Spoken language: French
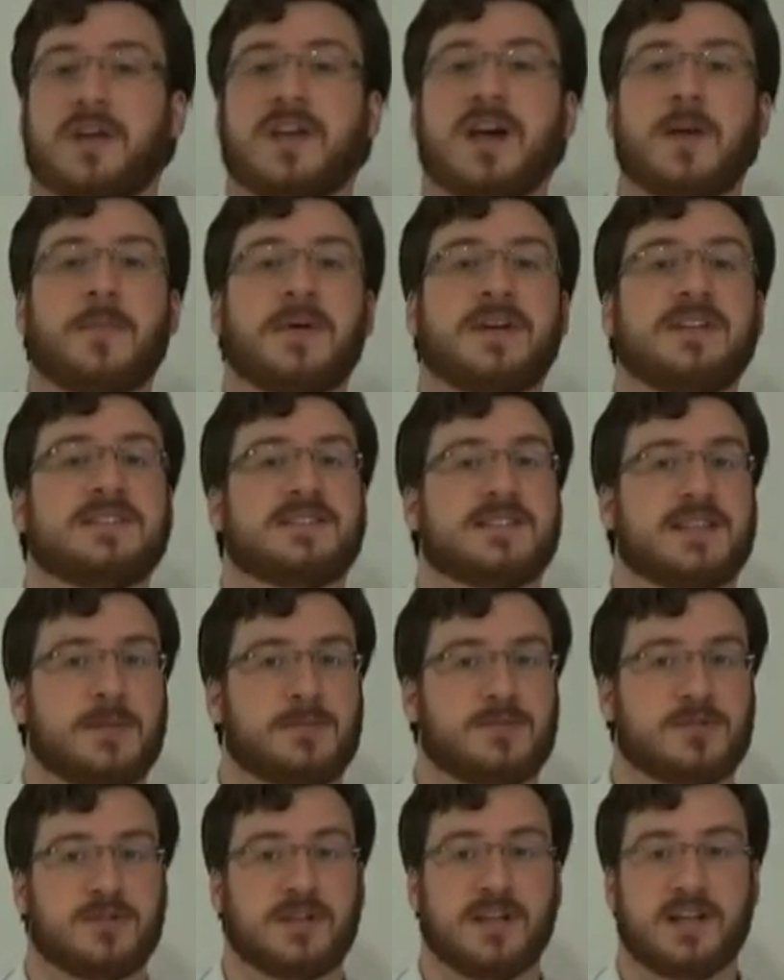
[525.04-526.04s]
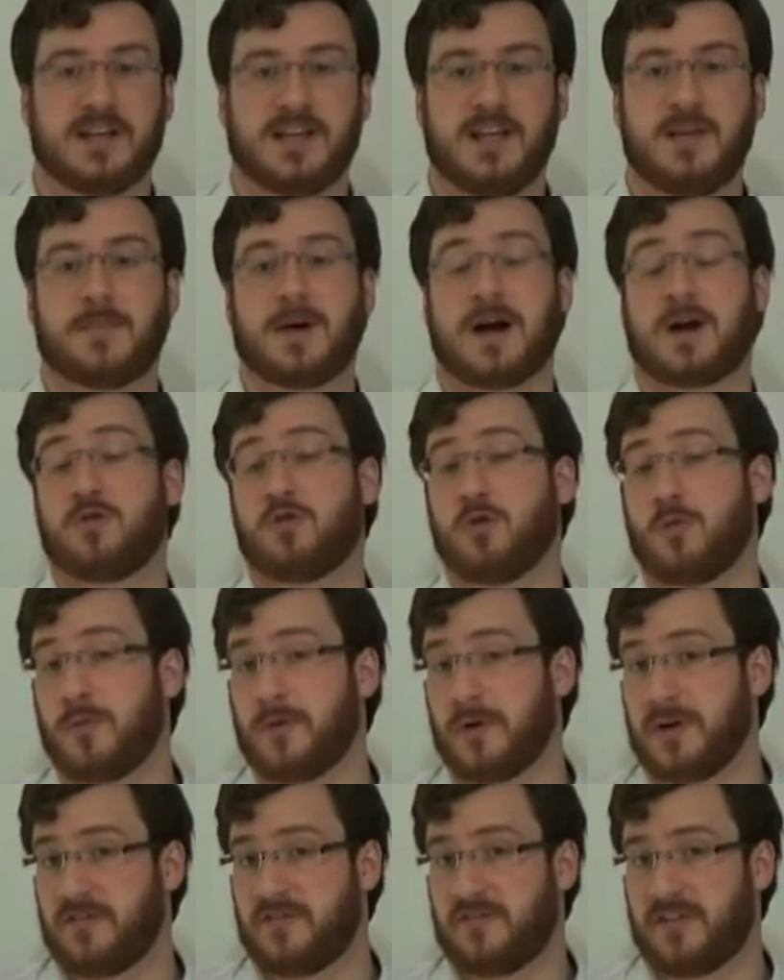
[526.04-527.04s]
cas Princeps décrit par
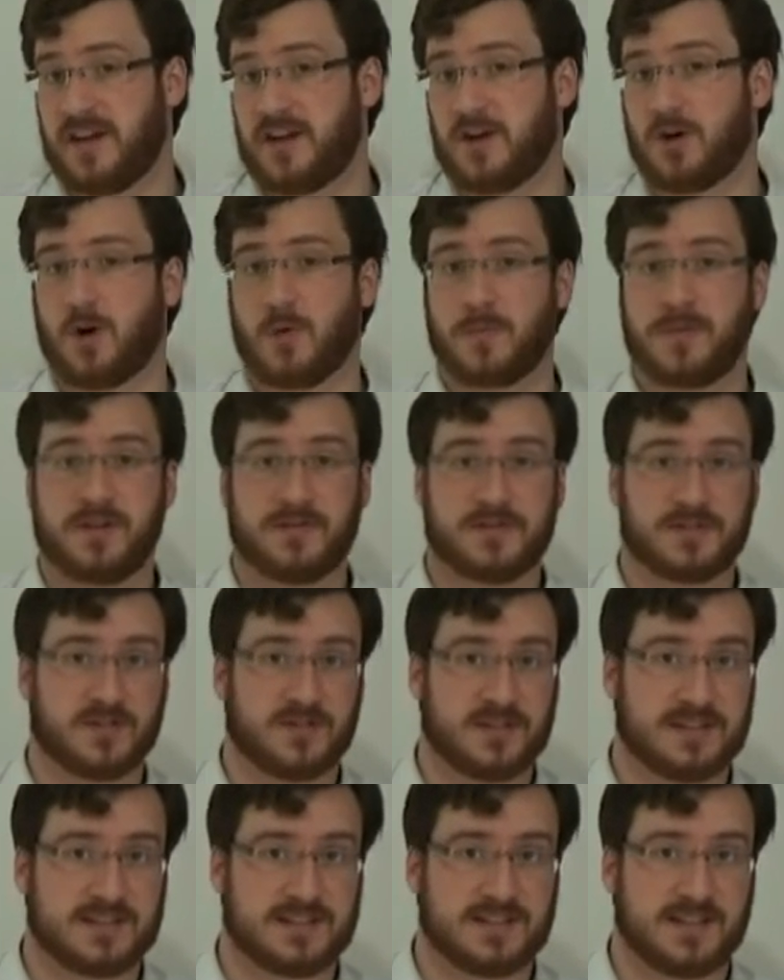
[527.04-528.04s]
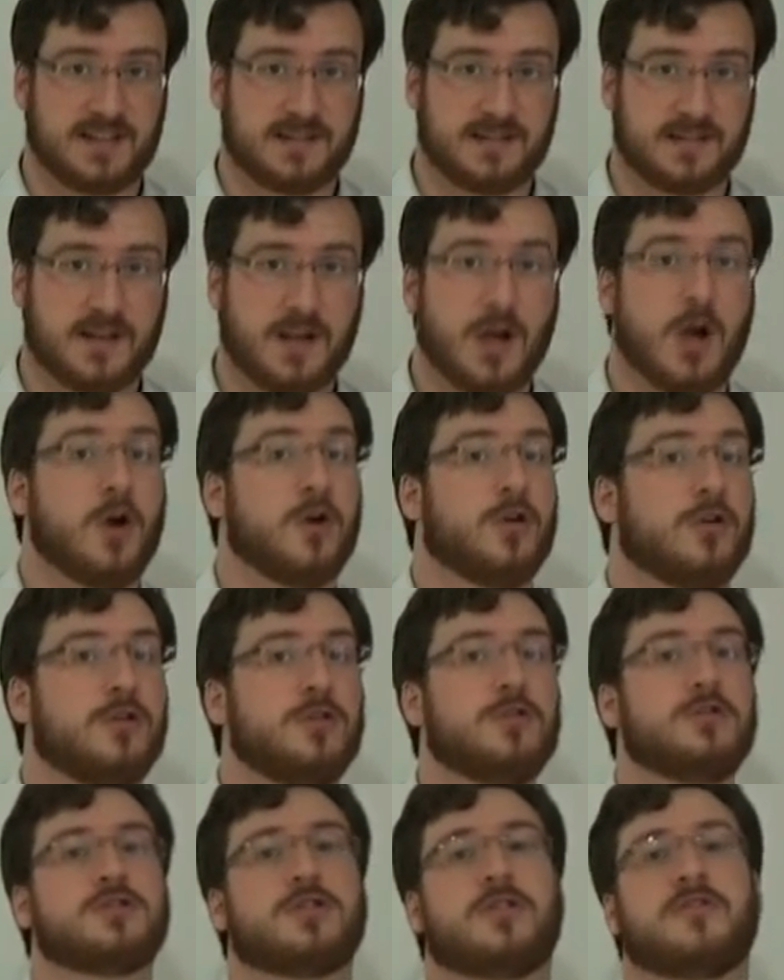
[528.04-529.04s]
Courbon et Fail en 1927,
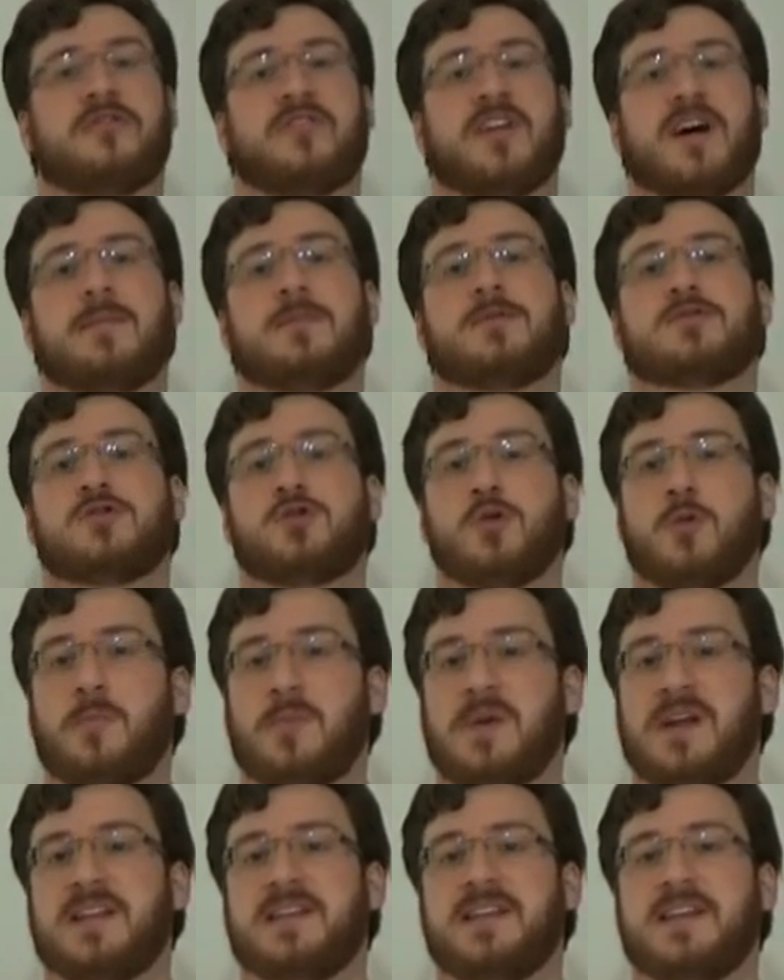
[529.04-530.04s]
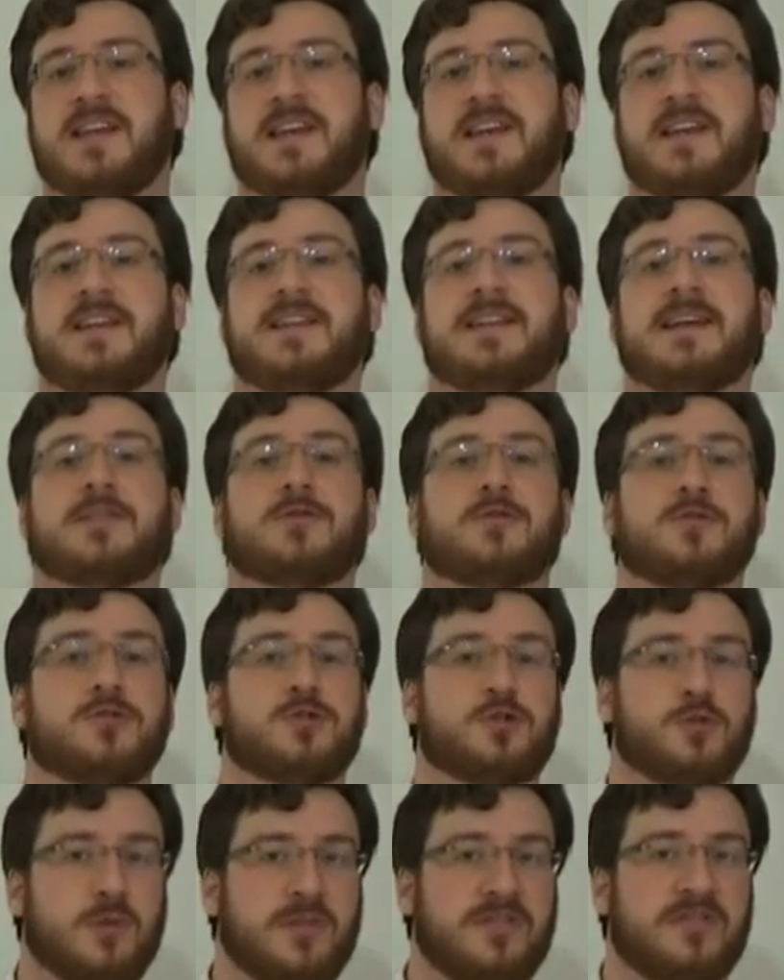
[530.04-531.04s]
une jeune femme se plaignait d'être
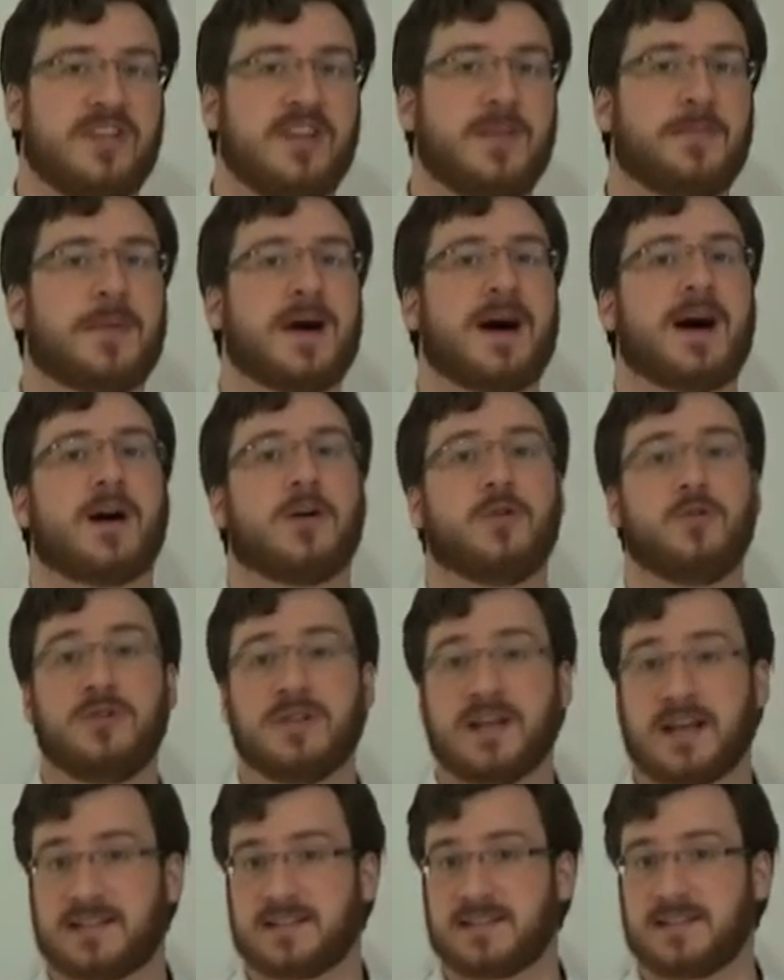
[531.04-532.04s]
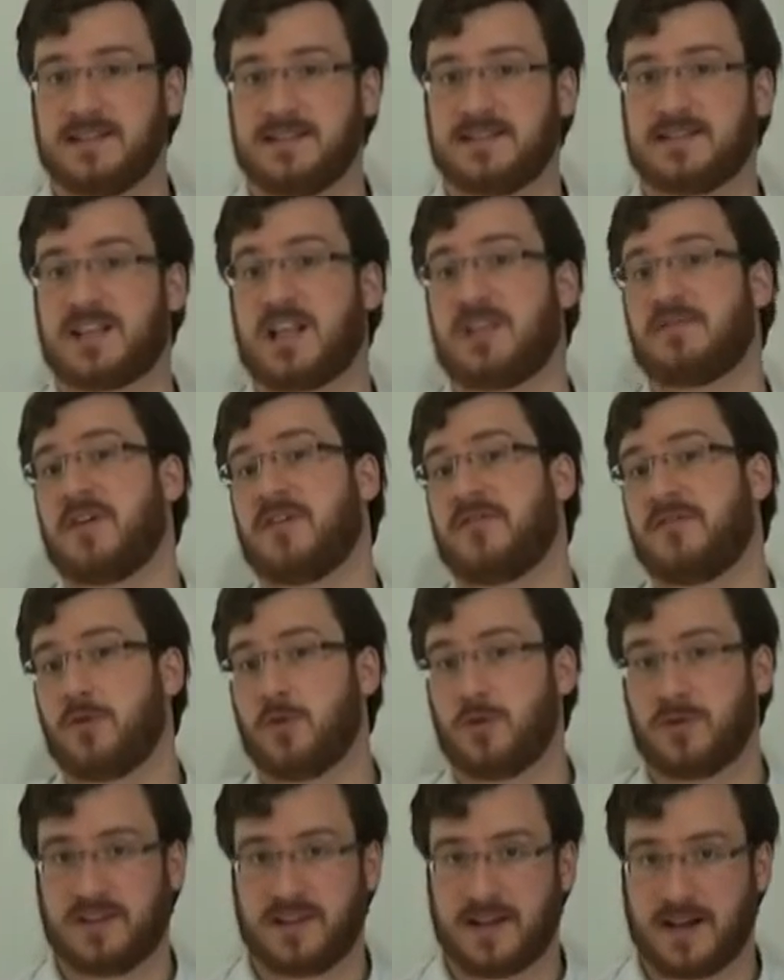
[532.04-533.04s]
suivie par une actrice qu'elle avait vue
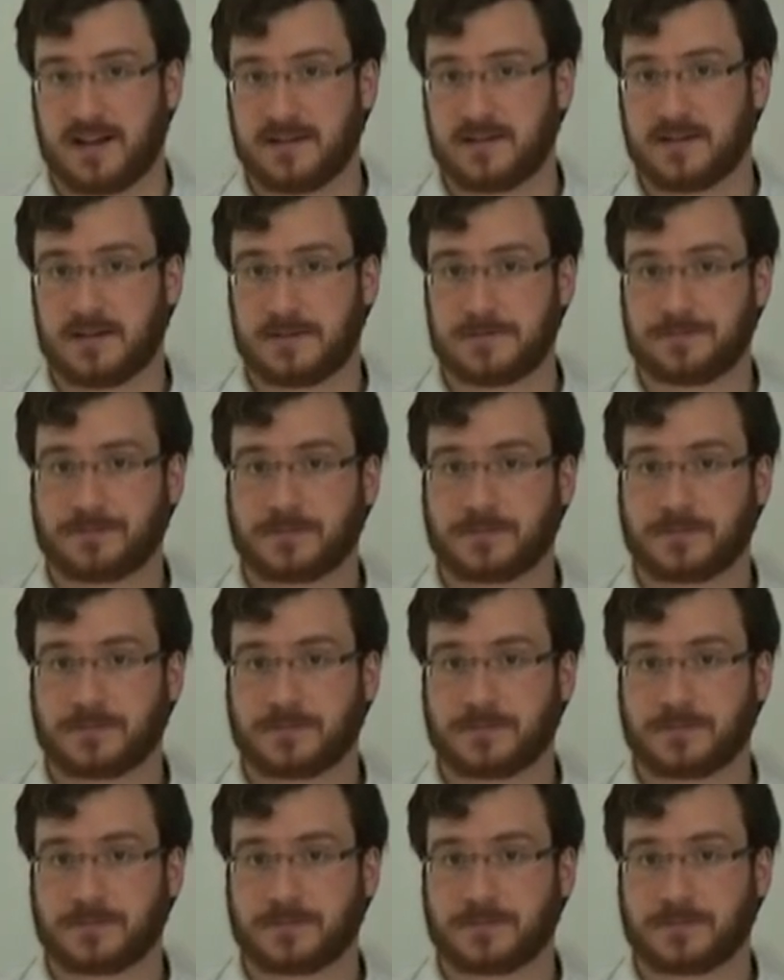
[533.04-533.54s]
au théâtre,